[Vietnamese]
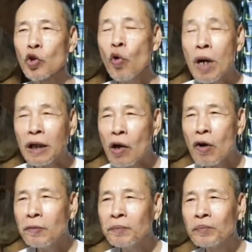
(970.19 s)
ngủ nghịch
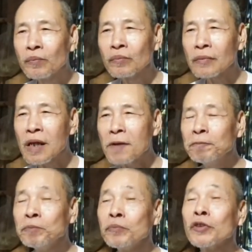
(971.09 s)
luôn
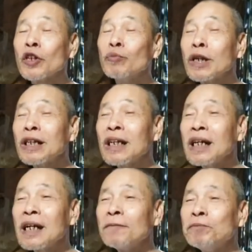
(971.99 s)
trong kinh
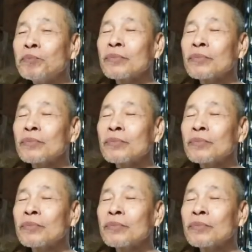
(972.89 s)
đó là